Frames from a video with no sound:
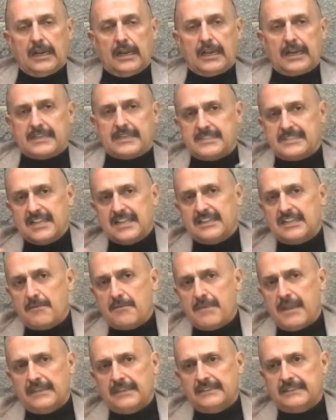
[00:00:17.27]

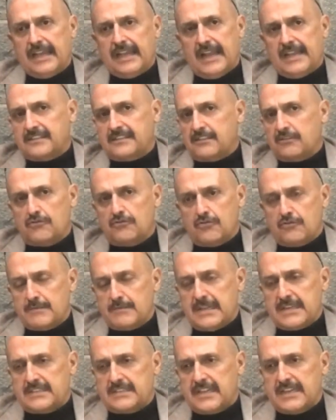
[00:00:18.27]
Recientemente, hace unos
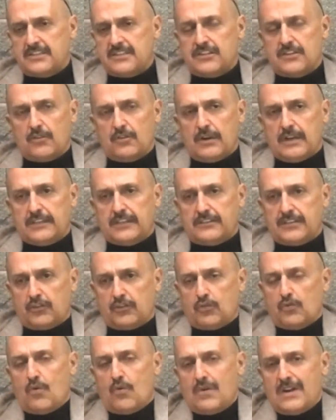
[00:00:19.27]
meses, eh, se
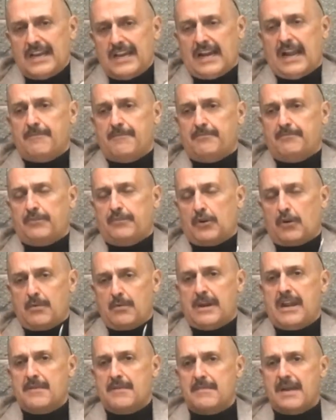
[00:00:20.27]
tuvo un gran
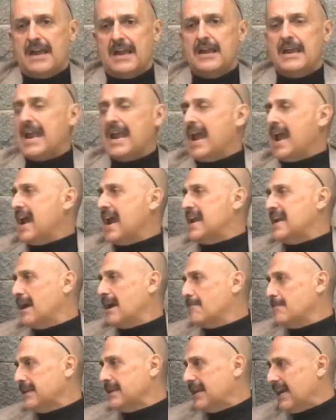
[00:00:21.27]
problema en
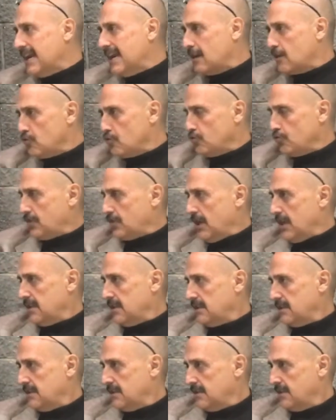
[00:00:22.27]
la minera rusa.
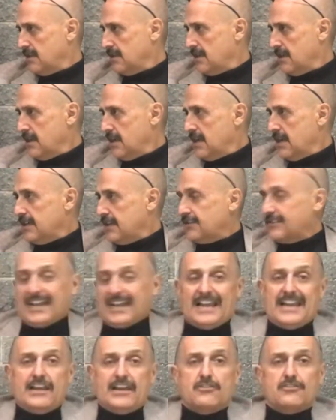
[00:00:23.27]

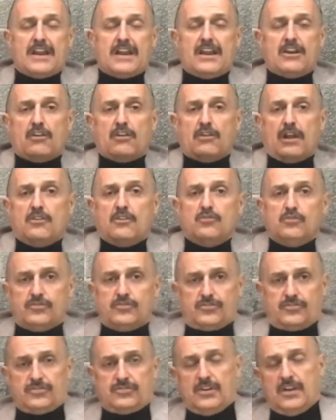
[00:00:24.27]
Salieron a la
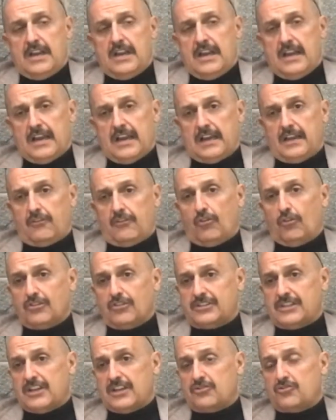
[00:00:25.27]
luz
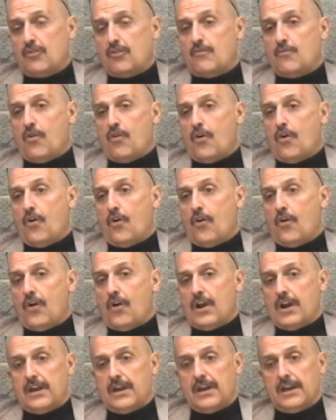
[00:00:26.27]
cosas como
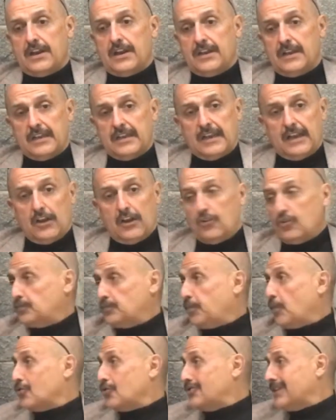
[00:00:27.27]
eh, los
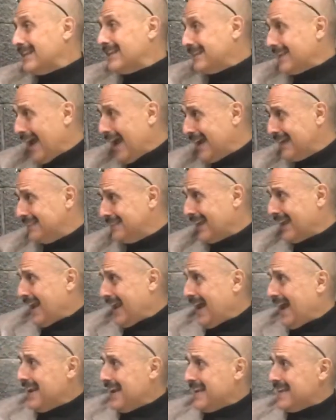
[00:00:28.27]
porcentajes de
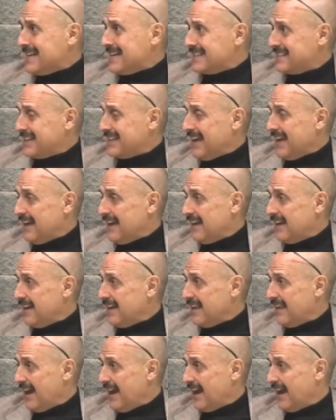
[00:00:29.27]
regalías que
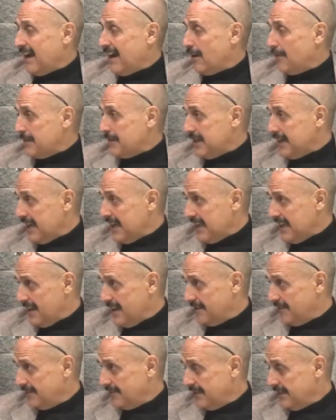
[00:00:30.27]
le dan a la minería.